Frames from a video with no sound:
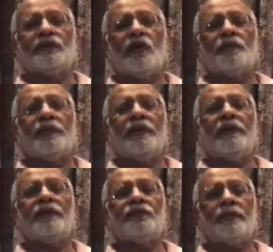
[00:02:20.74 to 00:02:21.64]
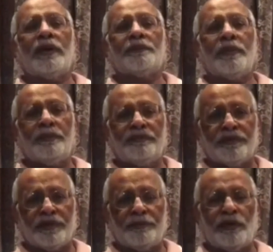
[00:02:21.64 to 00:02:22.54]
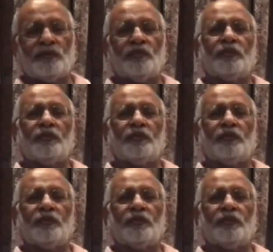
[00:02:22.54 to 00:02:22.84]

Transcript: तौर पर इस बात पर भी फ़ख्र महसूस